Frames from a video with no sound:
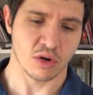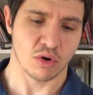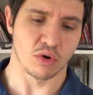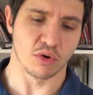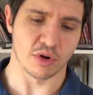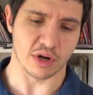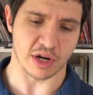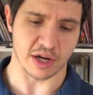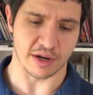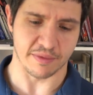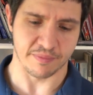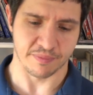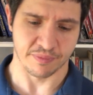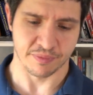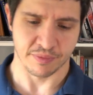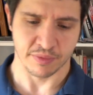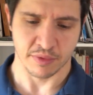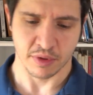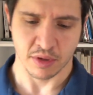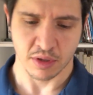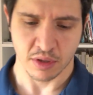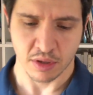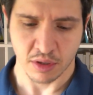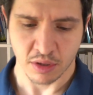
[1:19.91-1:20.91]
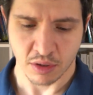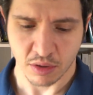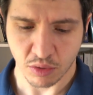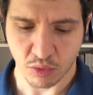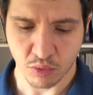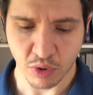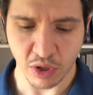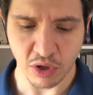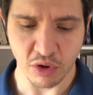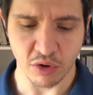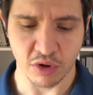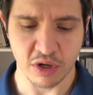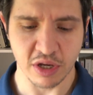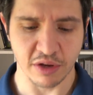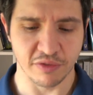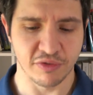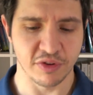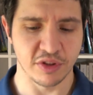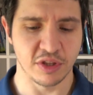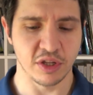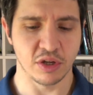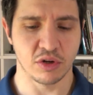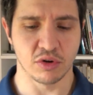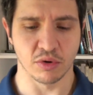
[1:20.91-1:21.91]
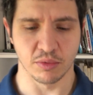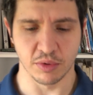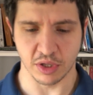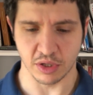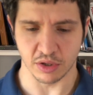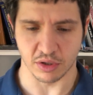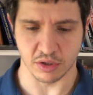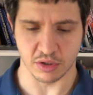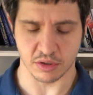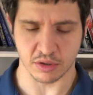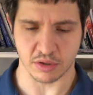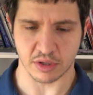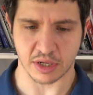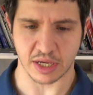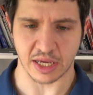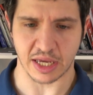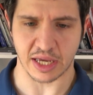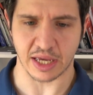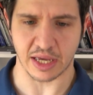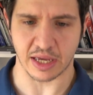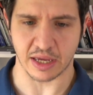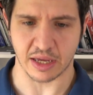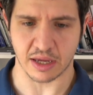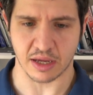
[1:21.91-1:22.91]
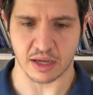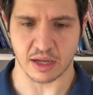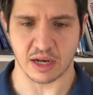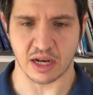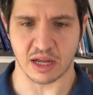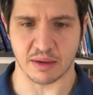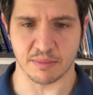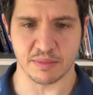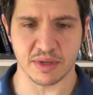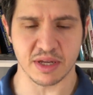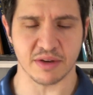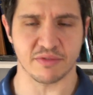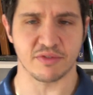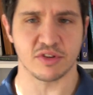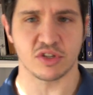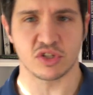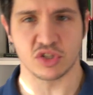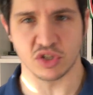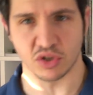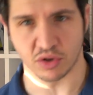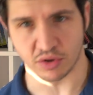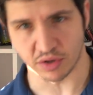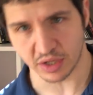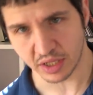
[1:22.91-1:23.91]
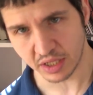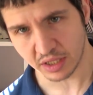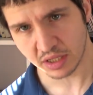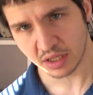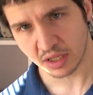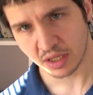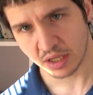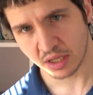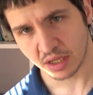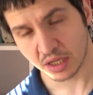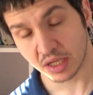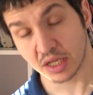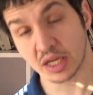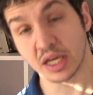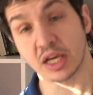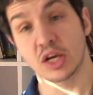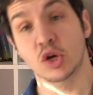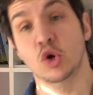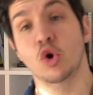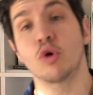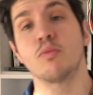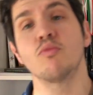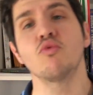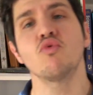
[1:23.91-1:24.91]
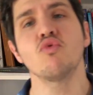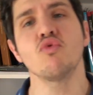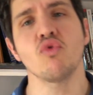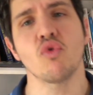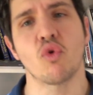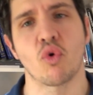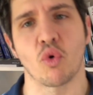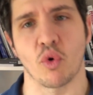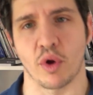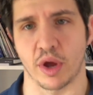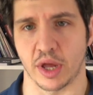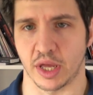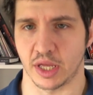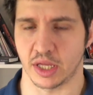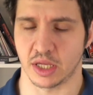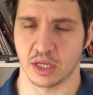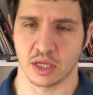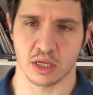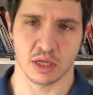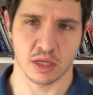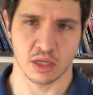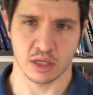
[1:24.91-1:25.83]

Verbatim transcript: Ora, quello che vi dico io è la mia visione che comunque